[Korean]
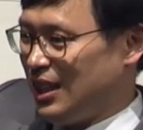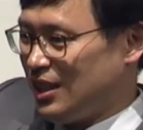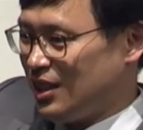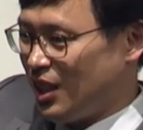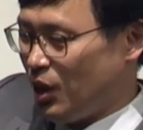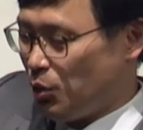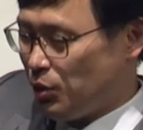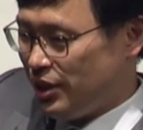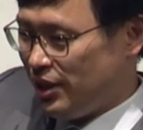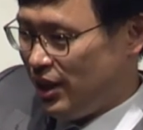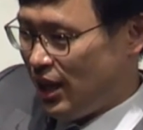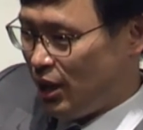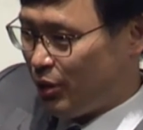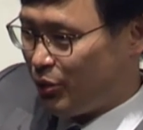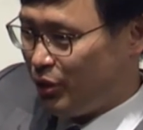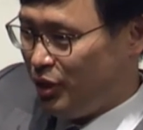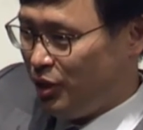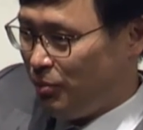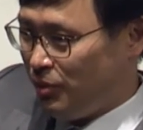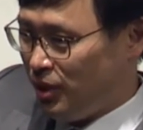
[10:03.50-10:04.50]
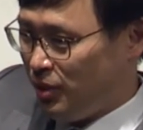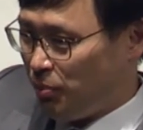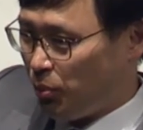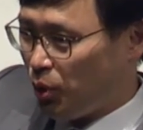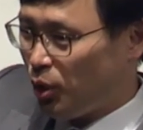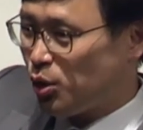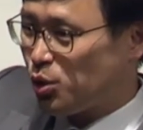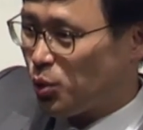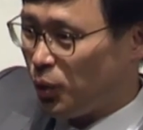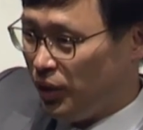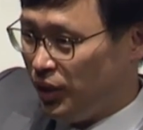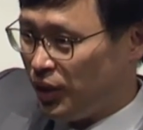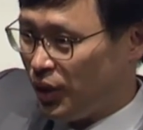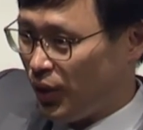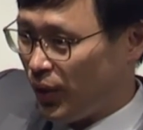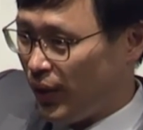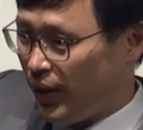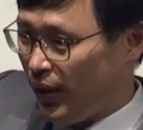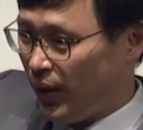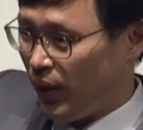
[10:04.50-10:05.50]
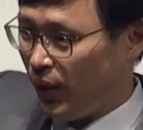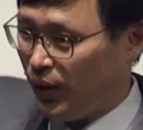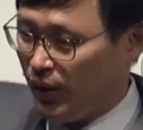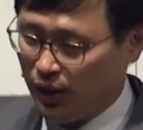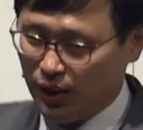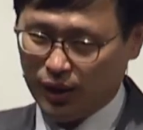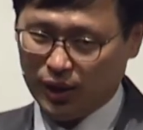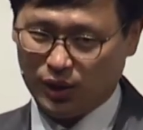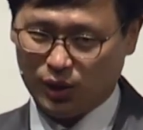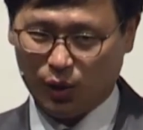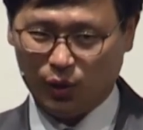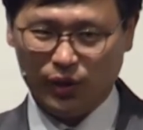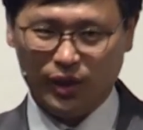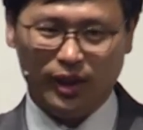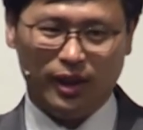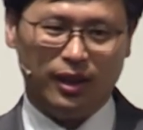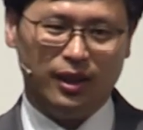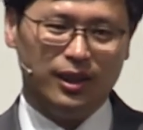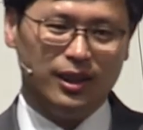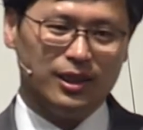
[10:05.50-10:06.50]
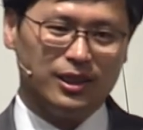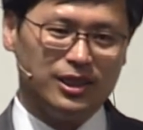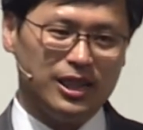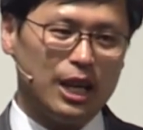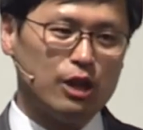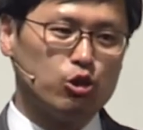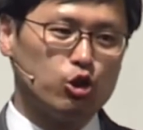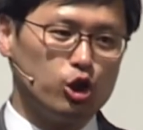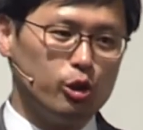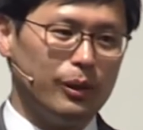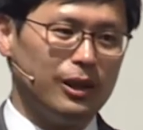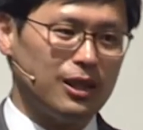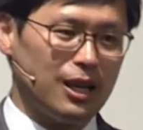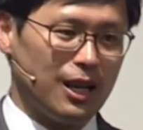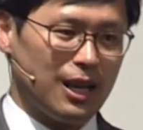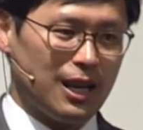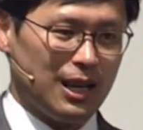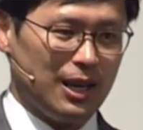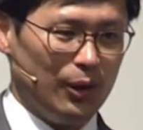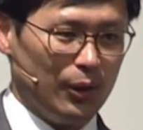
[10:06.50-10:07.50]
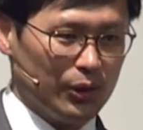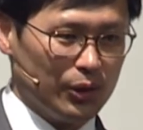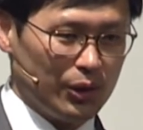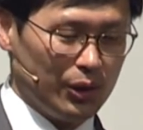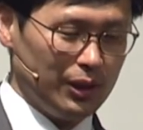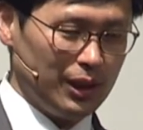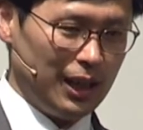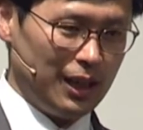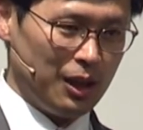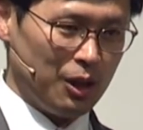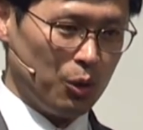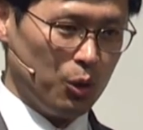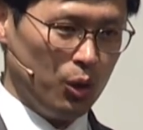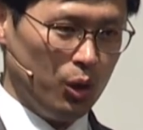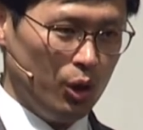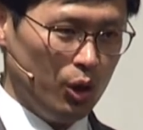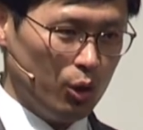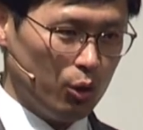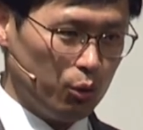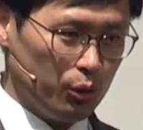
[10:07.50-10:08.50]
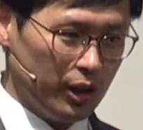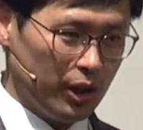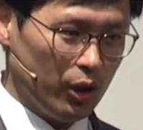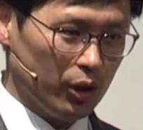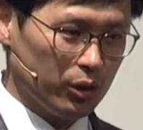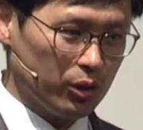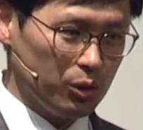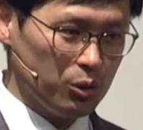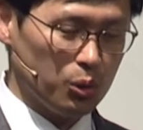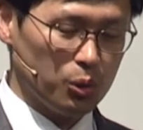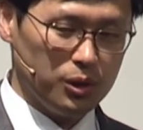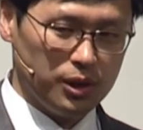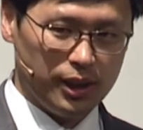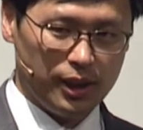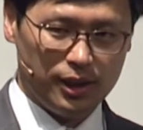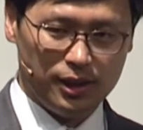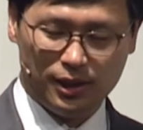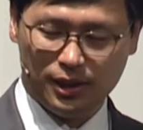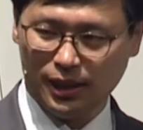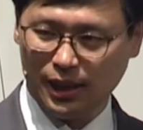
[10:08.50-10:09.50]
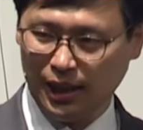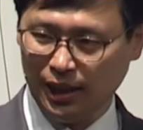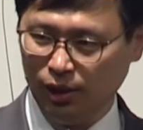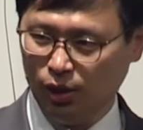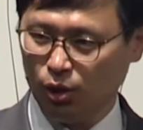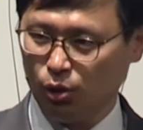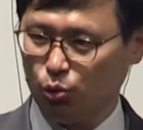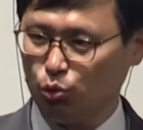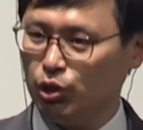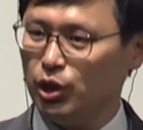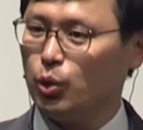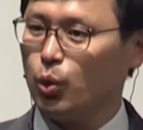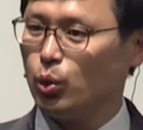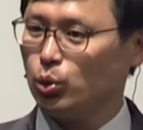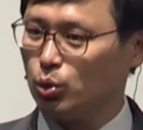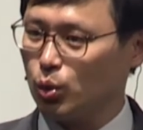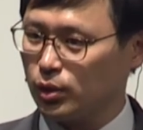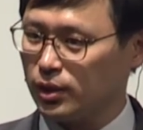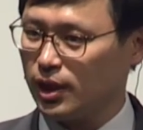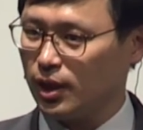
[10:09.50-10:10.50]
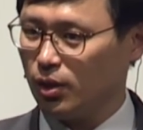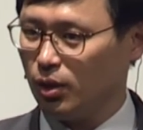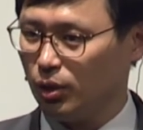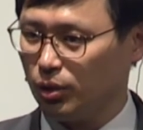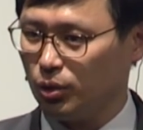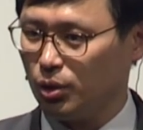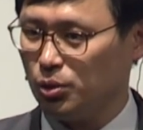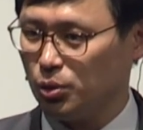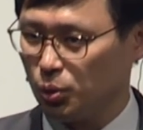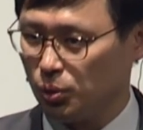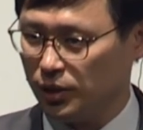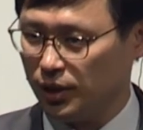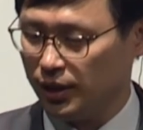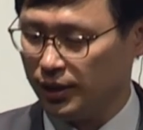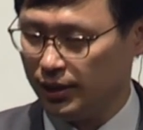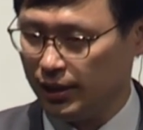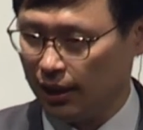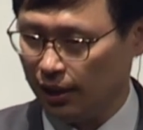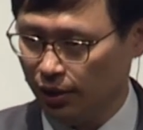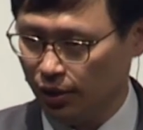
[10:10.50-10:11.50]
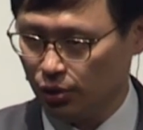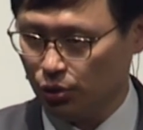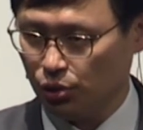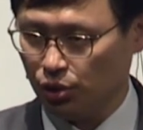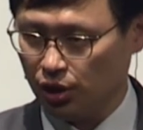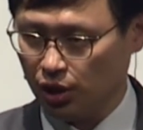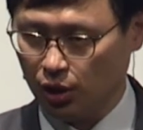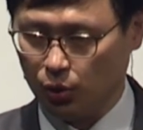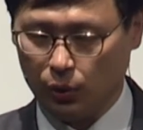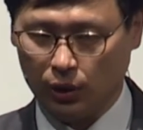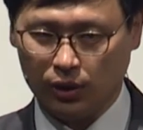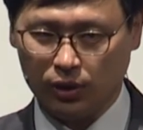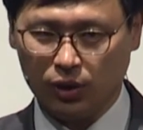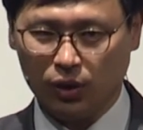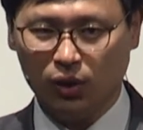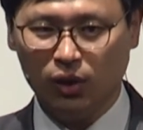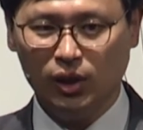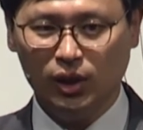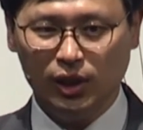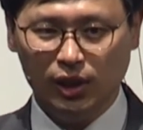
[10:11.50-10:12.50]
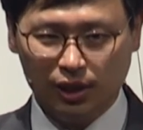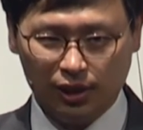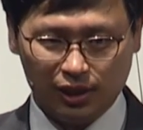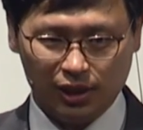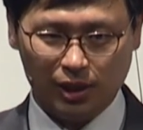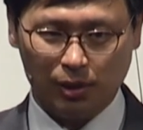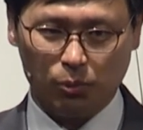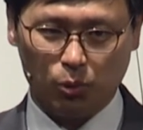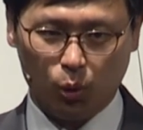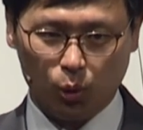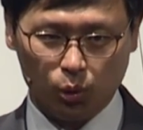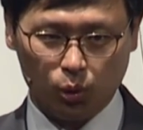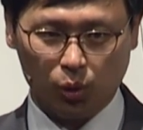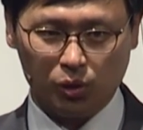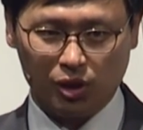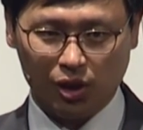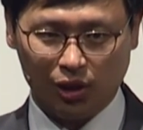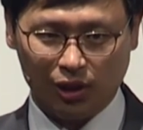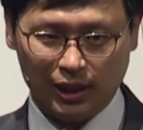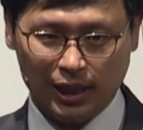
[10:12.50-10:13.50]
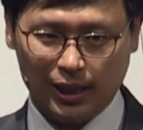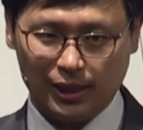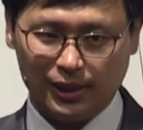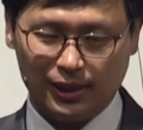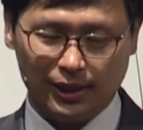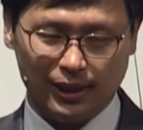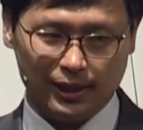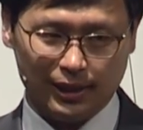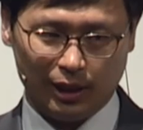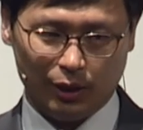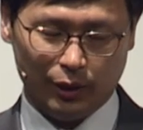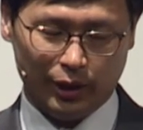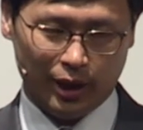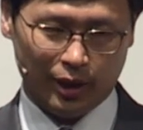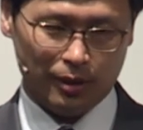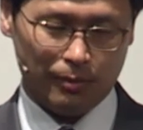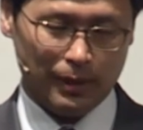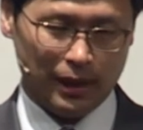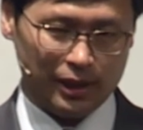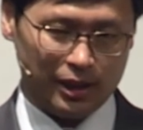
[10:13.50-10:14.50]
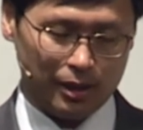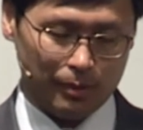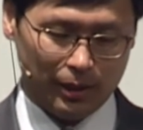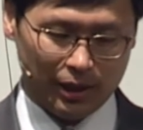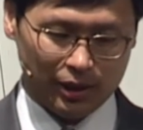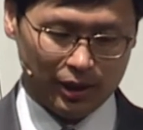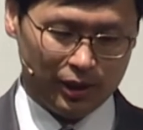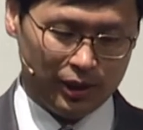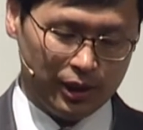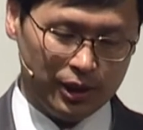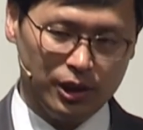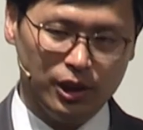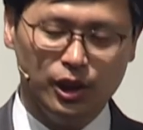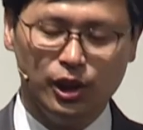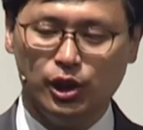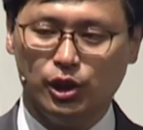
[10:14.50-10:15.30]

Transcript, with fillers: 장차 오실 예수님을 보여주고 있는 거예요 그런데 그 예수님의 나라가 어떤 나라고 우리가 어떤 존재인지 알려 우리 공동체가 어떤 존재인지 알려 주시기 위해서 지금 공동체 언약 신해산 언약을 말씀하시는